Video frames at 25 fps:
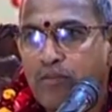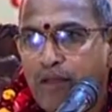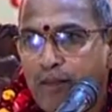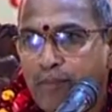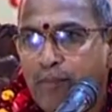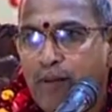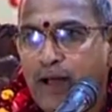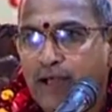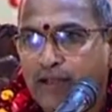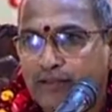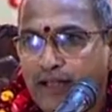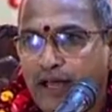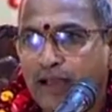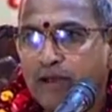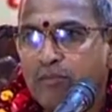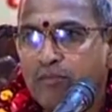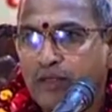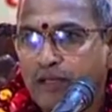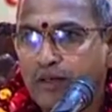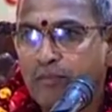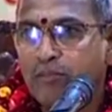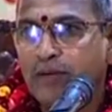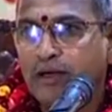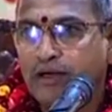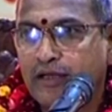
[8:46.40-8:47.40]
మీ పాదాల
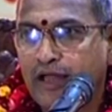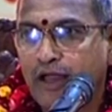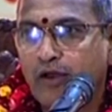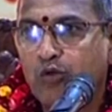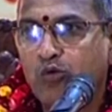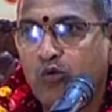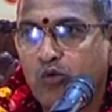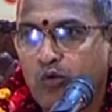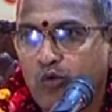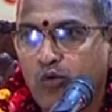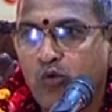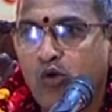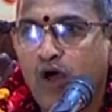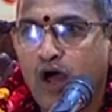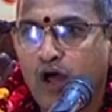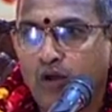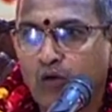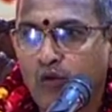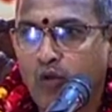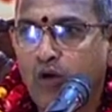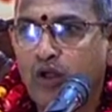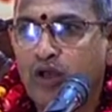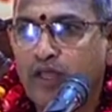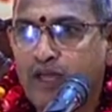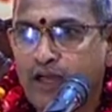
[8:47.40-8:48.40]
మీద పడ్డాను
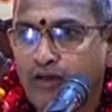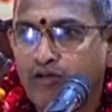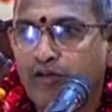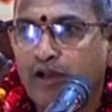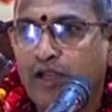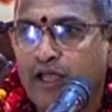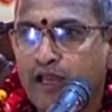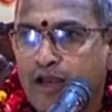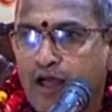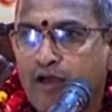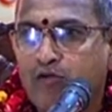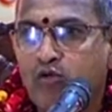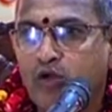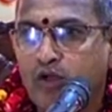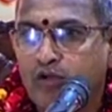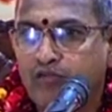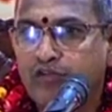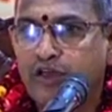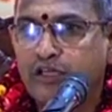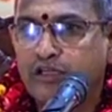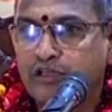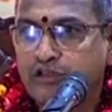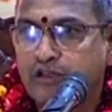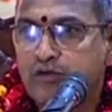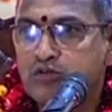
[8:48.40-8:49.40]
గురువుగారు అని ఎవరైనా ఒక
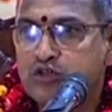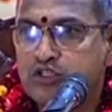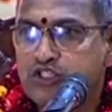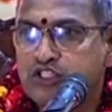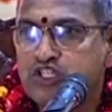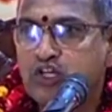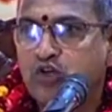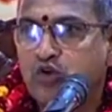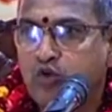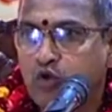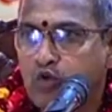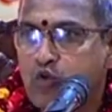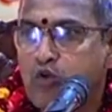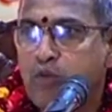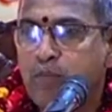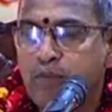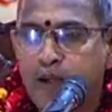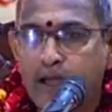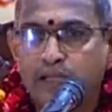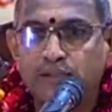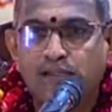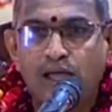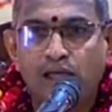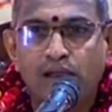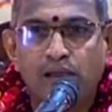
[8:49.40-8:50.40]
వ్యక్తి వచ్చి గురువు
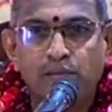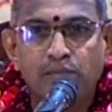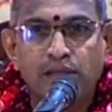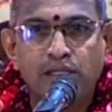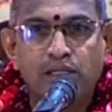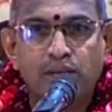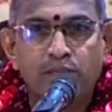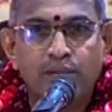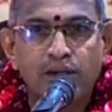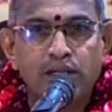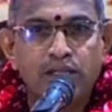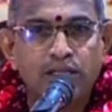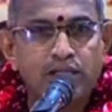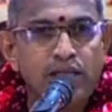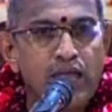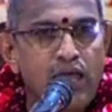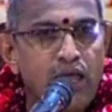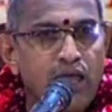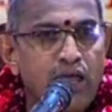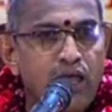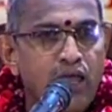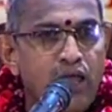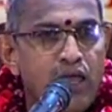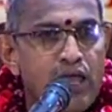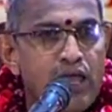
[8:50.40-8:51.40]
పాదాల మీద పడితే
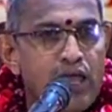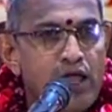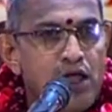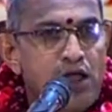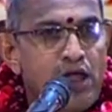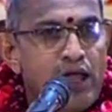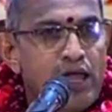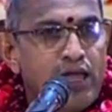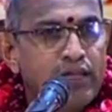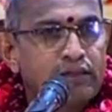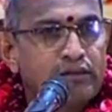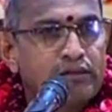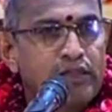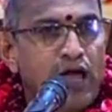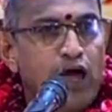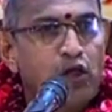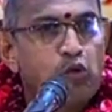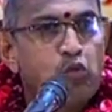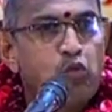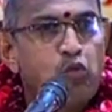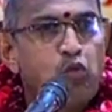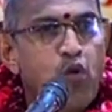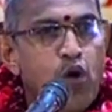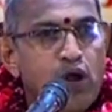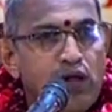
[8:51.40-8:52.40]

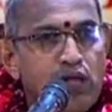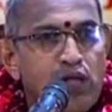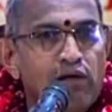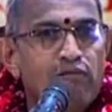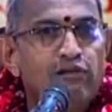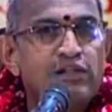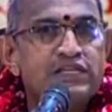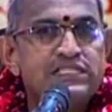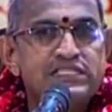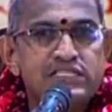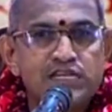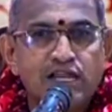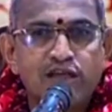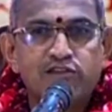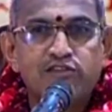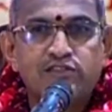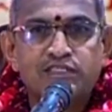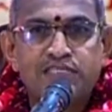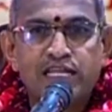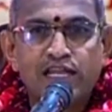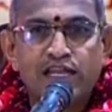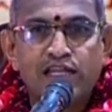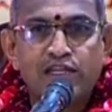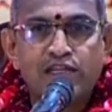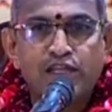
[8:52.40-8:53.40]
తాను వంగవలసిన
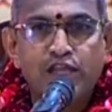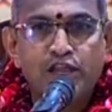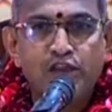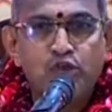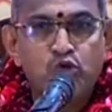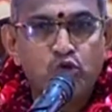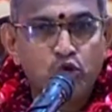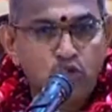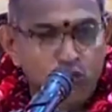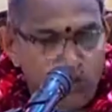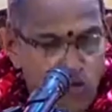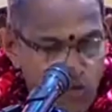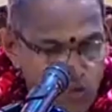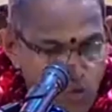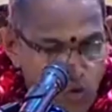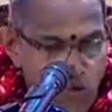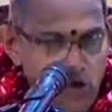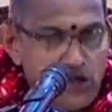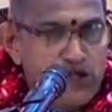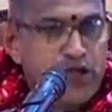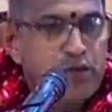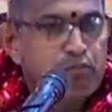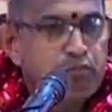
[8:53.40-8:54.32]
అవసరం లేని గురువు వంగి